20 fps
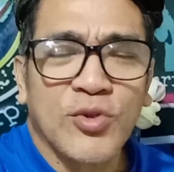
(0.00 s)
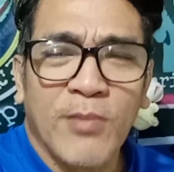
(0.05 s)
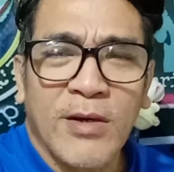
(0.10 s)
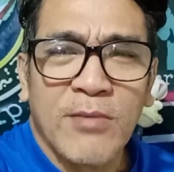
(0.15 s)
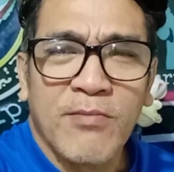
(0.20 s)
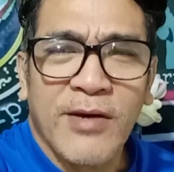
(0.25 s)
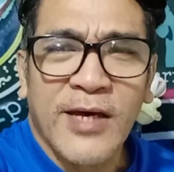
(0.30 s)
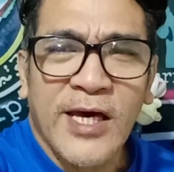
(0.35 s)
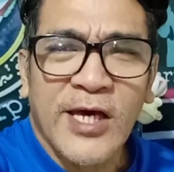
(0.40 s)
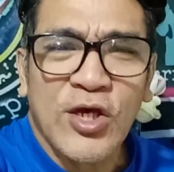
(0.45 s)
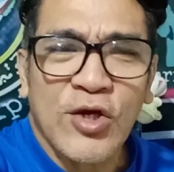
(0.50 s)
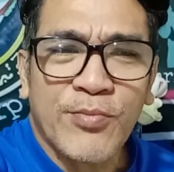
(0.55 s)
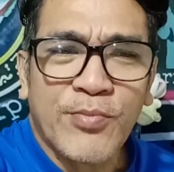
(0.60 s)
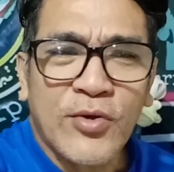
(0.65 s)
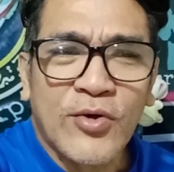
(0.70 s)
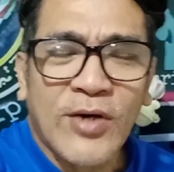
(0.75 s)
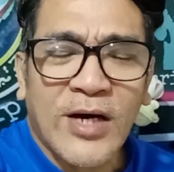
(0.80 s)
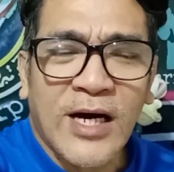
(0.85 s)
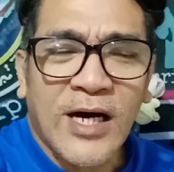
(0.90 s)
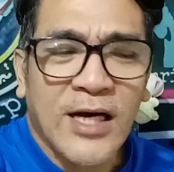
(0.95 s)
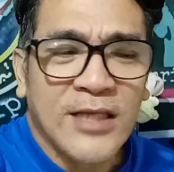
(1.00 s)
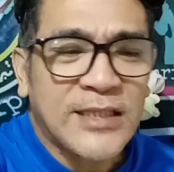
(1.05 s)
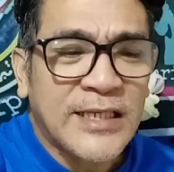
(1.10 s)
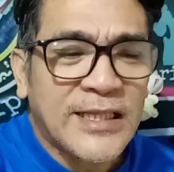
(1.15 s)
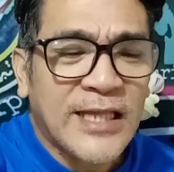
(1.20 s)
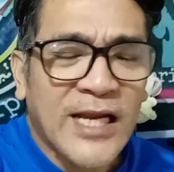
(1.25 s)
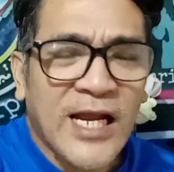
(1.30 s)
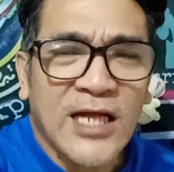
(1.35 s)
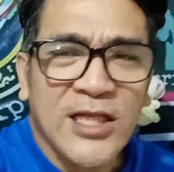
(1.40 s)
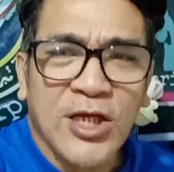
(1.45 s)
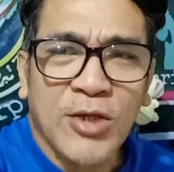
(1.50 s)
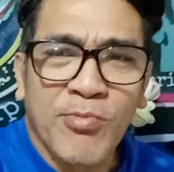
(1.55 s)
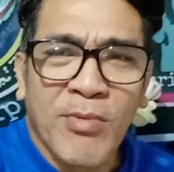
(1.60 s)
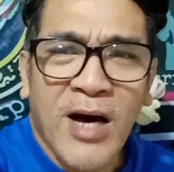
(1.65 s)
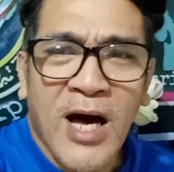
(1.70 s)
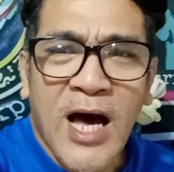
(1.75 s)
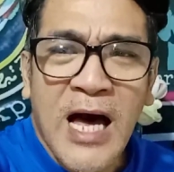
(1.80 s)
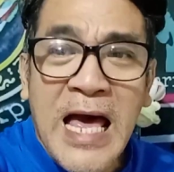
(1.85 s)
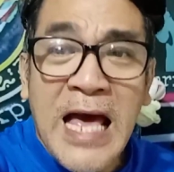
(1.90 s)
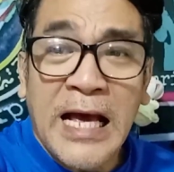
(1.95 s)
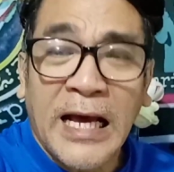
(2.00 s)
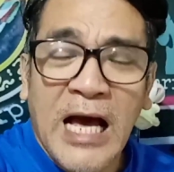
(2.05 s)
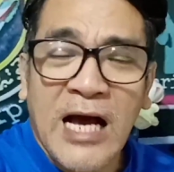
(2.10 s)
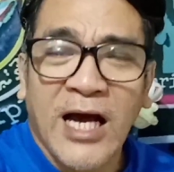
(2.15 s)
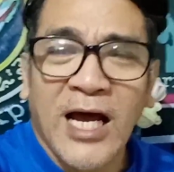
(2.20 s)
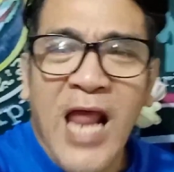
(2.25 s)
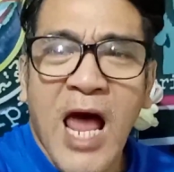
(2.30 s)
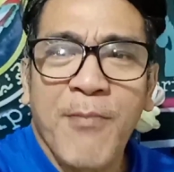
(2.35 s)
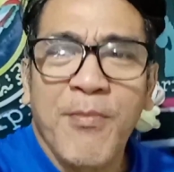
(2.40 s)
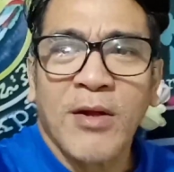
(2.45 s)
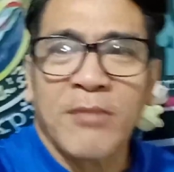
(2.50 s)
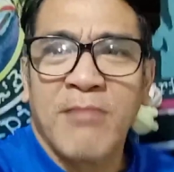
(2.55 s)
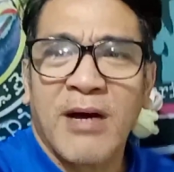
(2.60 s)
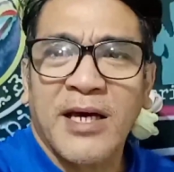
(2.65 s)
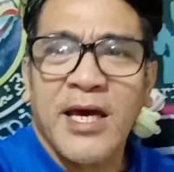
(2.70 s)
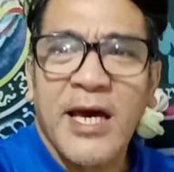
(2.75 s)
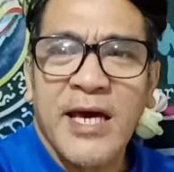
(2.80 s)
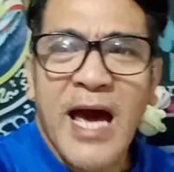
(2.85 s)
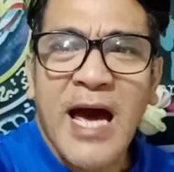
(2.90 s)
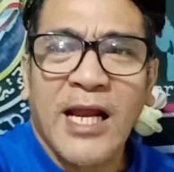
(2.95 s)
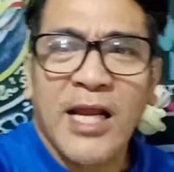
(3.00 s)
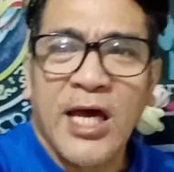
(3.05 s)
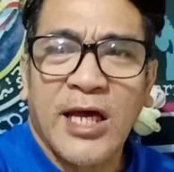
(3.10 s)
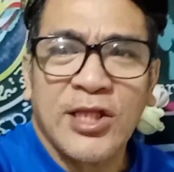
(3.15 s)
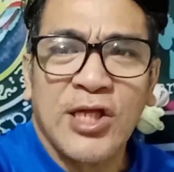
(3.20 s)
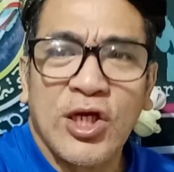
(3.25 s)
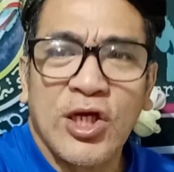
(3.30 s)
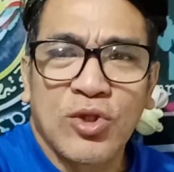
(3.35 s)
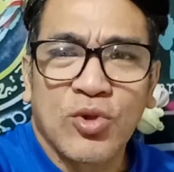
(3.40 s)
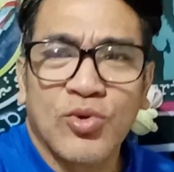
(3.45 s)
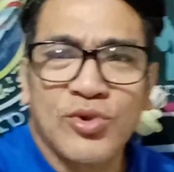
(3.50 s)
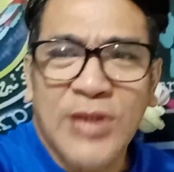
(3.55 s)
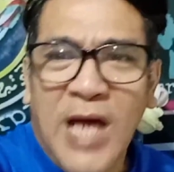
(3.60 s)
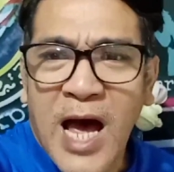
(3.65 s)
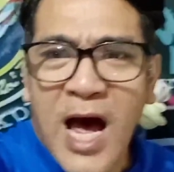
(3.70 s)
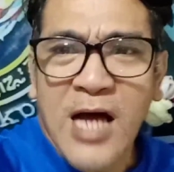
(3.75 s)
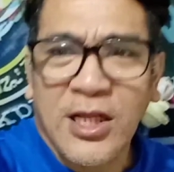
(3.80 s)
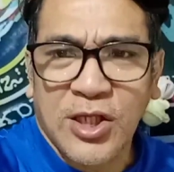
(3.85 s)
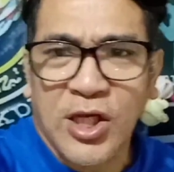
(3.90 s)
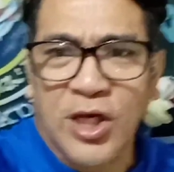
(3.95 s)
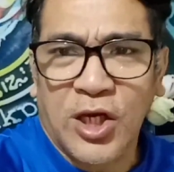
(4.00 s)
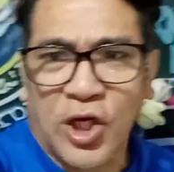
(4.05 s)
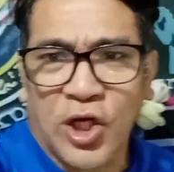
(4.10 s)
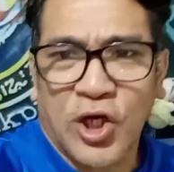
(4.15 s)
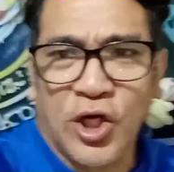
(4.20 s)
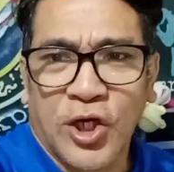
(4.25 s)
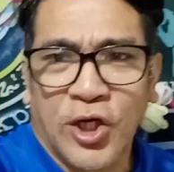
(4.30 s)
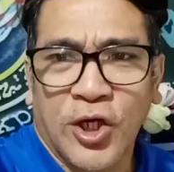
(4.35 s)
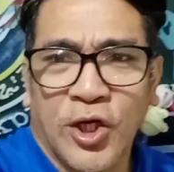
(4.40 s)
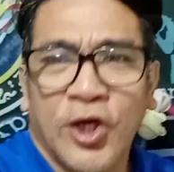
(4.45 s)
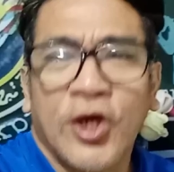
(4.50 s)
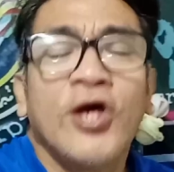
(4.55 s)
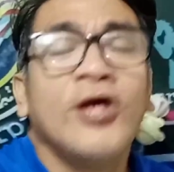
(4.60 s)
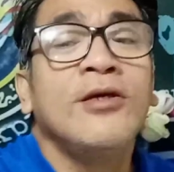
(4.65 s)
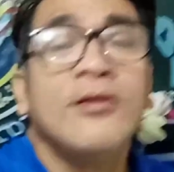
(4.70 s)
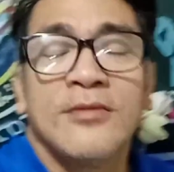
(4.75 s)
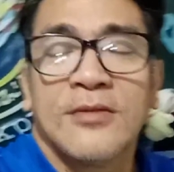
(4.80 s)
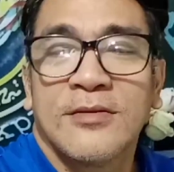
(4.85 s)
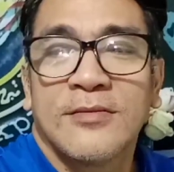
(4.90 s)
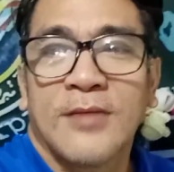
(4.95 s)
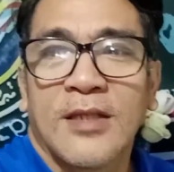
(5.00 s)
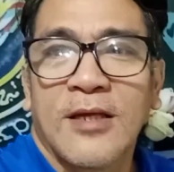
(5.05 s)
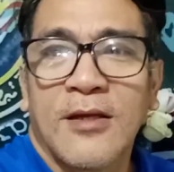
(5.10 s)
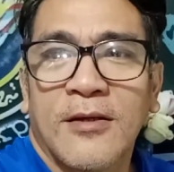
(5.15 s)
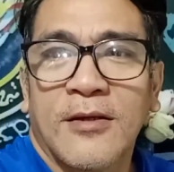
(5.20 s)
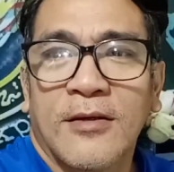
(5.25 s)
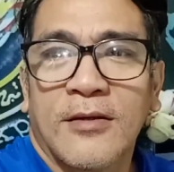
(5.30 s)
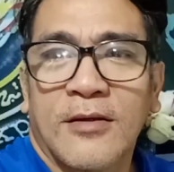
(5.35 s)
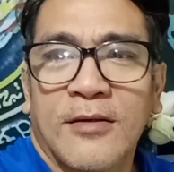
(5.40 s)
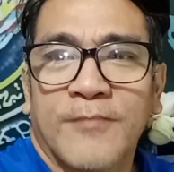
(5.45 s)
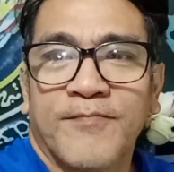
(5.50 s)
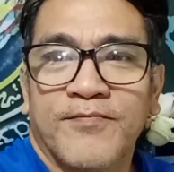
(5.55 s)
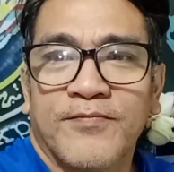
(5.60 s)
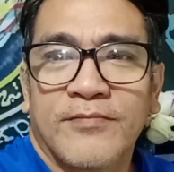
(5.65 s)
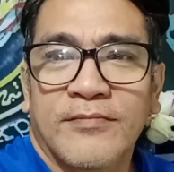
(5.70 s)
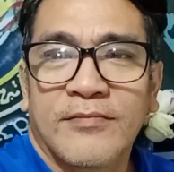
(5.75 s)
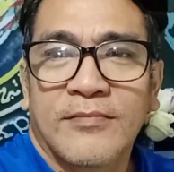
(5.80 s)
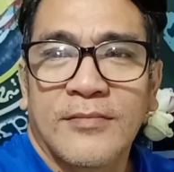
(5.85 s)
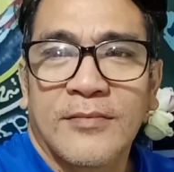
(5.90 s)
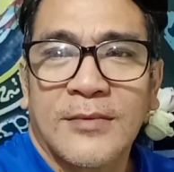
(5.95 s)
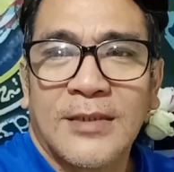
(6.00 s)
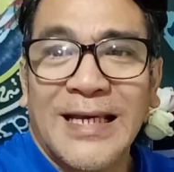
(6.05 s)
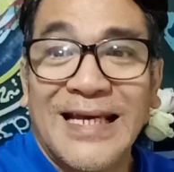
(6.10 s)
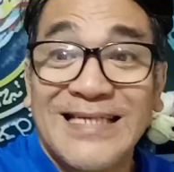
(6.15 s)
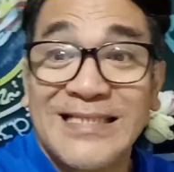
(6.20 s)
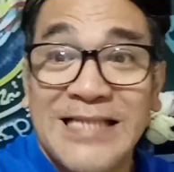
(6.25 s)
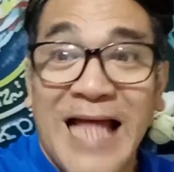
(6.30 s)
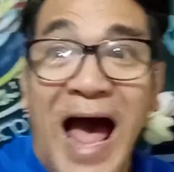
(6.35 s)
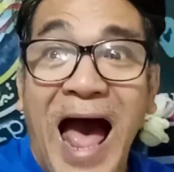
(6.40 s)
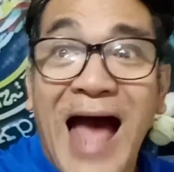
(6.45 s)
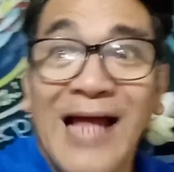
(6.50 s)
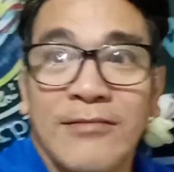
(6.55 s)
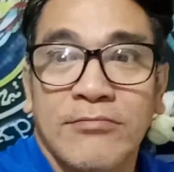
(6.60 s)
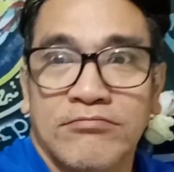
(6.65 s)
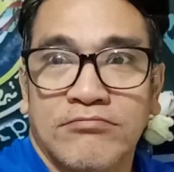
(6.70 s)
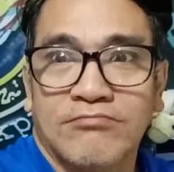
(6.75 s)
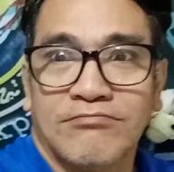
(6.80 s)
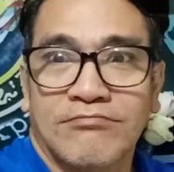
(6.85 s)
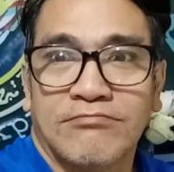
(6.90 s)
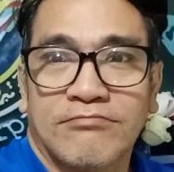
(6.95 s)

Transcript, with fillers: Subaybayan nyo po at tingnan natin yung mga kaganapan mangyayari dito sa ating isdaan.